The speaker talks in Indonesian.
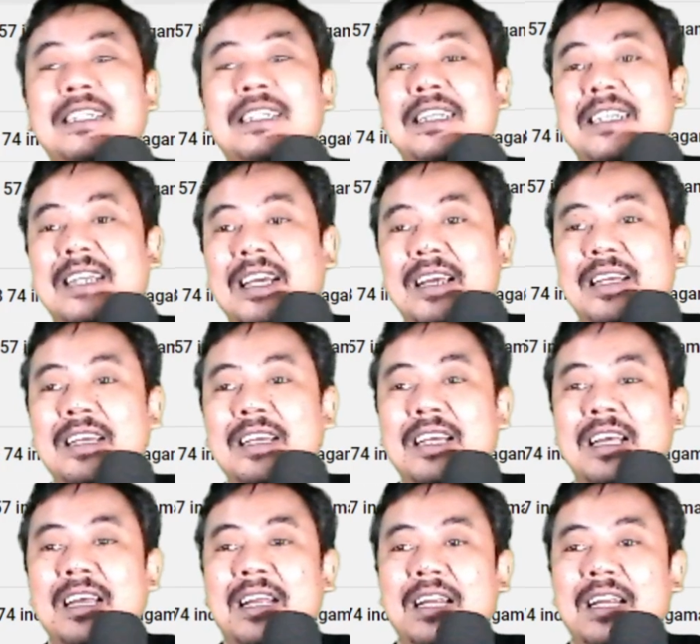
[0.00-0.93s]
ini ya
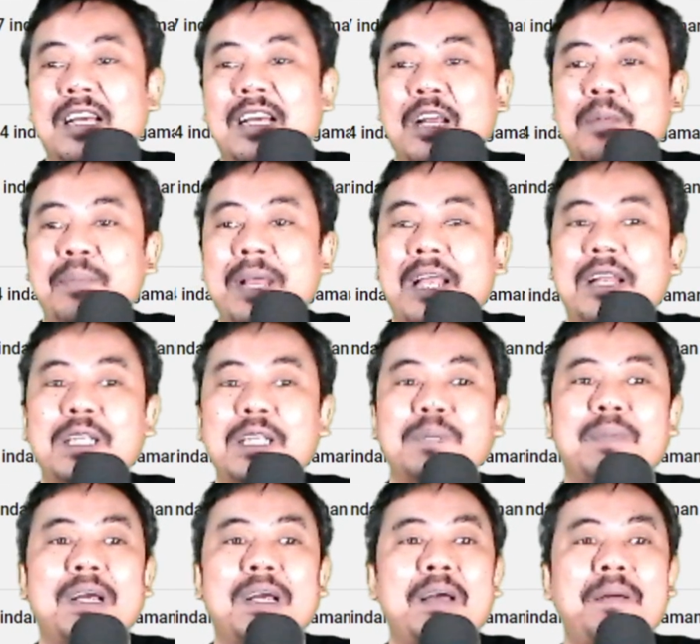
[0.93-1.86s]
dengan playlist
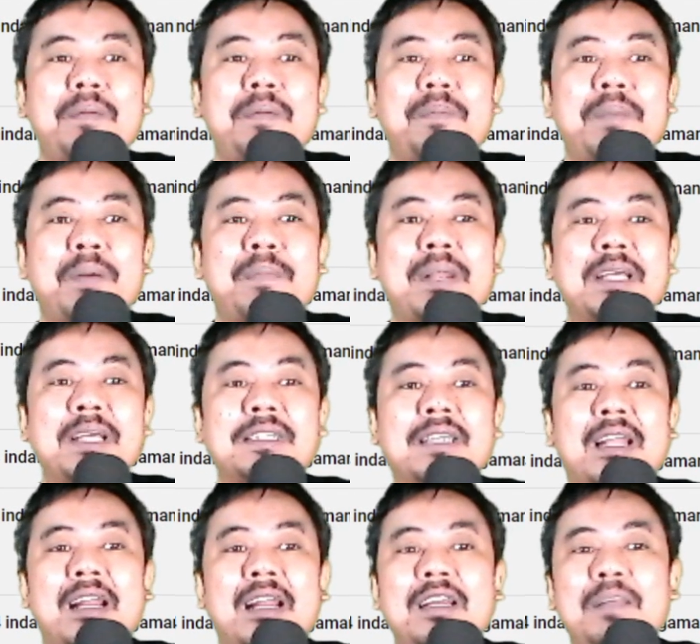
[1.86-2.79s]
maka
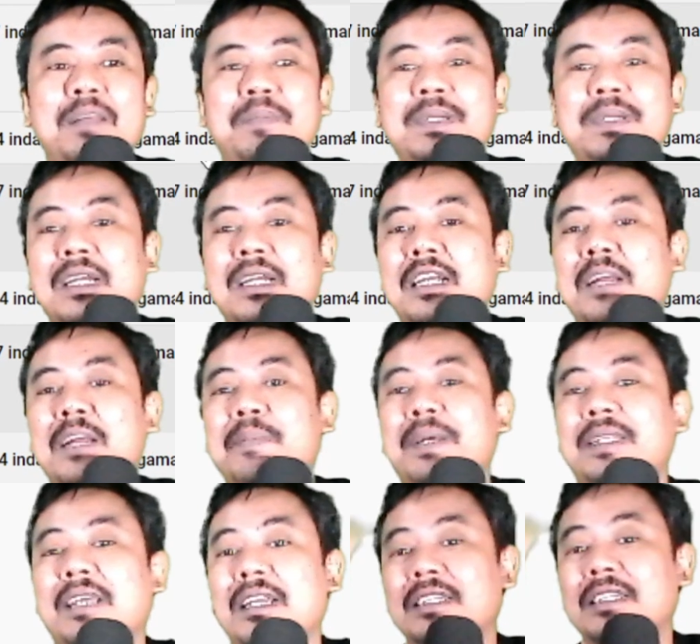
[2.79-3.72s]
pembelajaran ini bisa
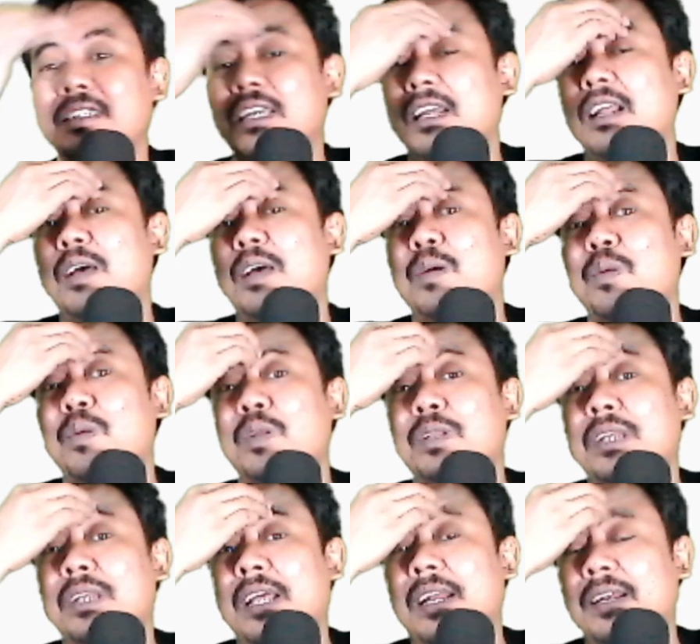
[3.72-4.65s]
didapatkan secara urut
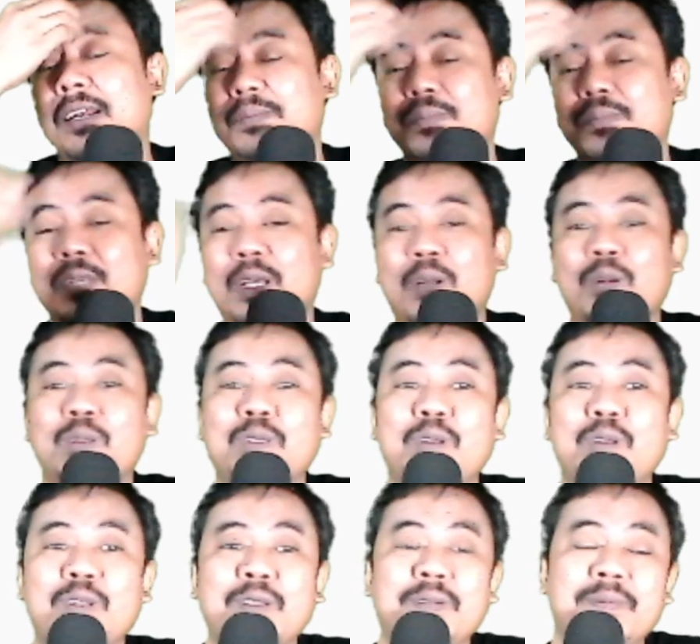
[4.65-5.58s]
dan runtut
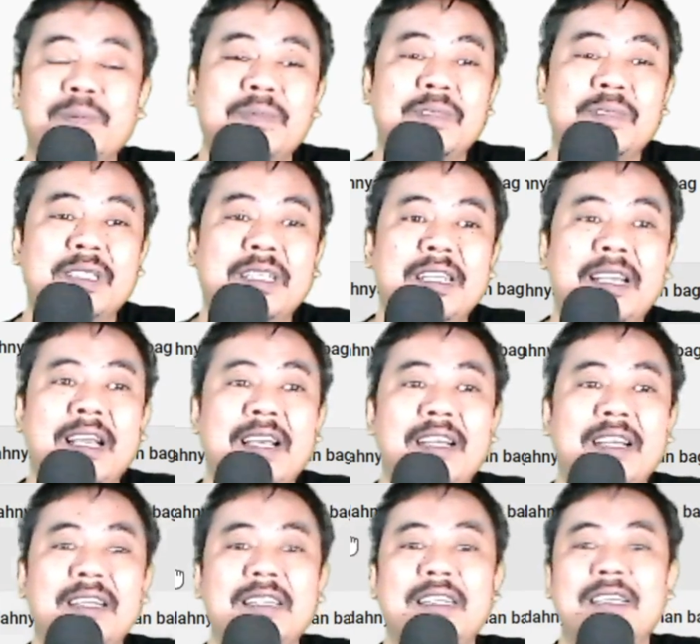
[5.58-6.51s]
ya.
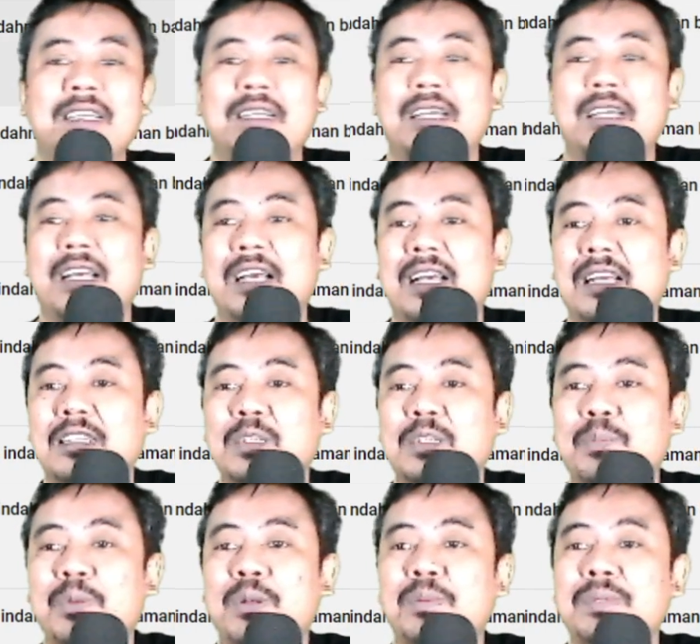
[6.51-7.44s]
Nah,
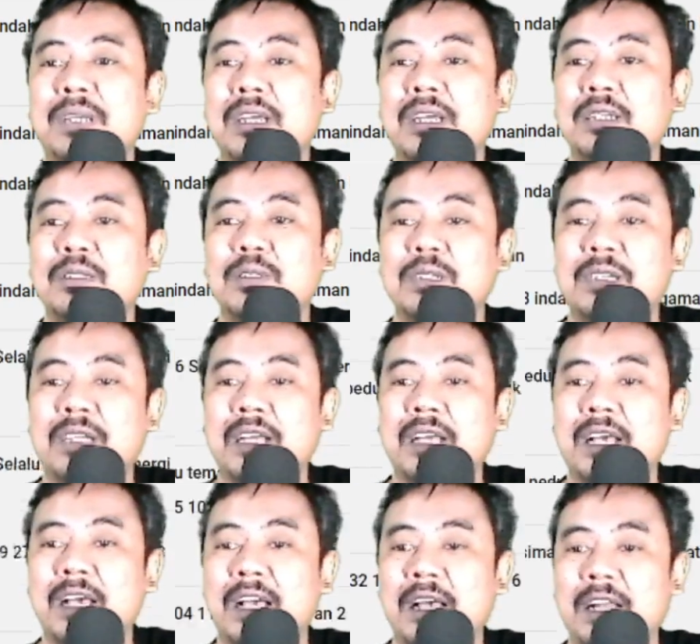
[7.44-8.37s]
sebelumnya
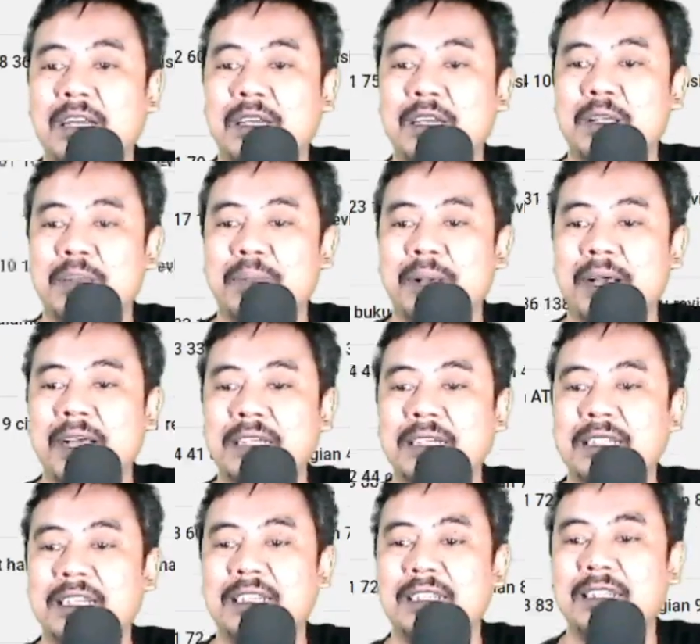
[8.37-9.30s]
sudah dibahas
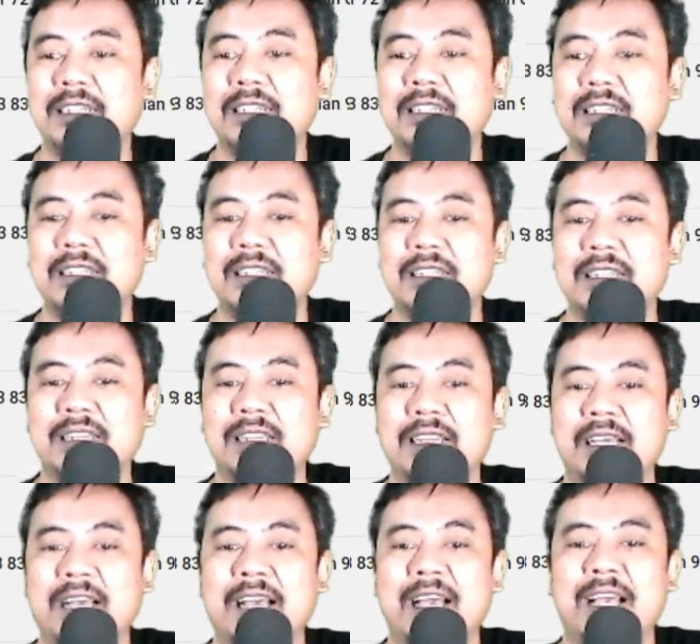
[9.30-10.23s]
ini
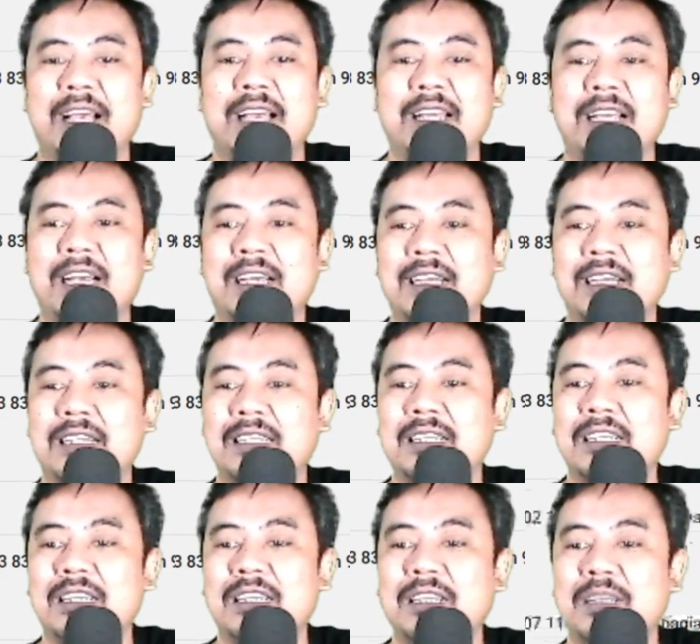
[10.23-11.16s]
ya yang
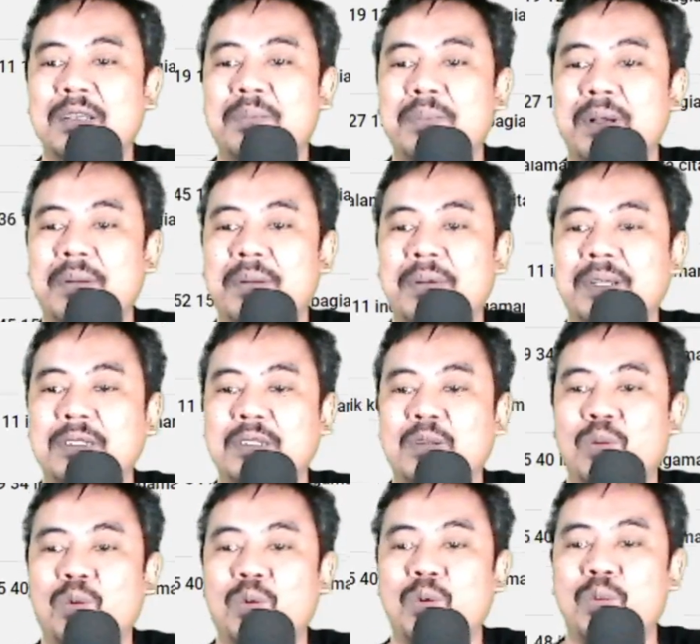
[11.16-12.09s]
ini di bawah sini
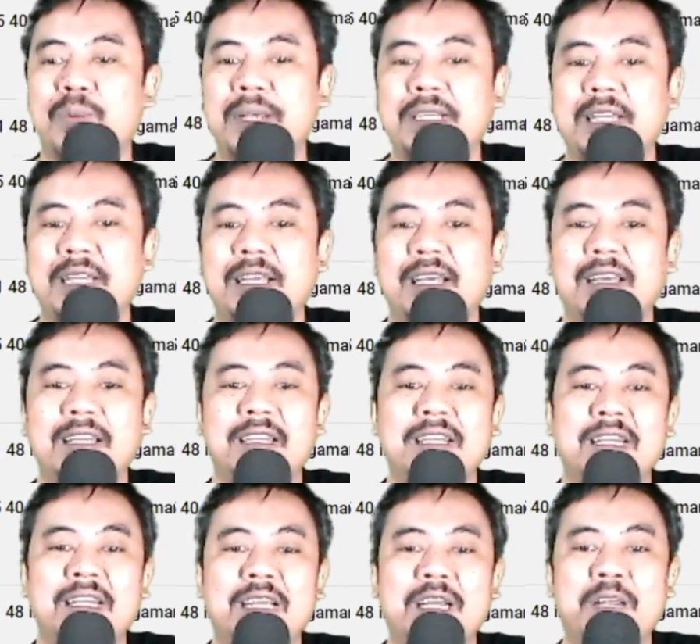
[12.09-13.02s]
lu banyak ya
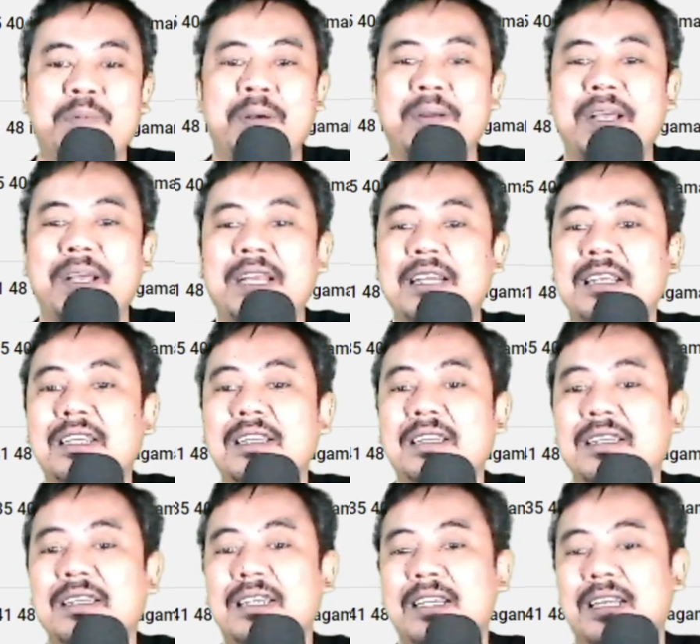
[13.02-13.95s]
di bawah ini
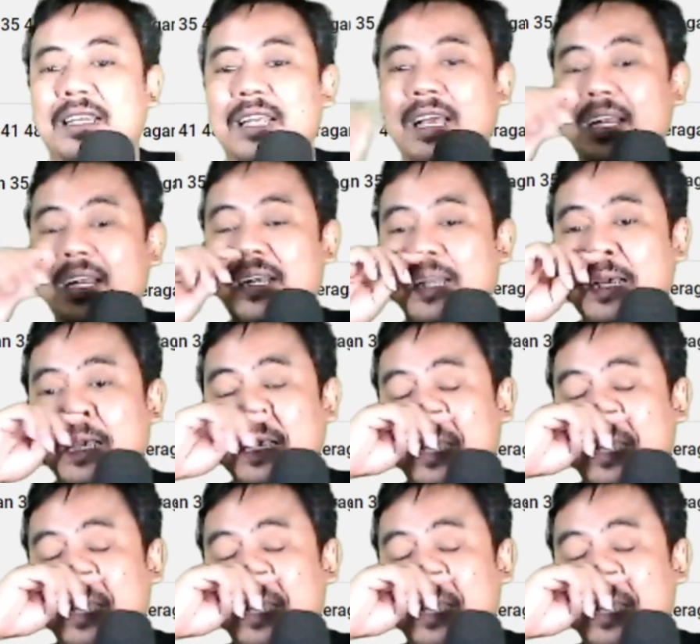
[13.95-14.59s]
ini ada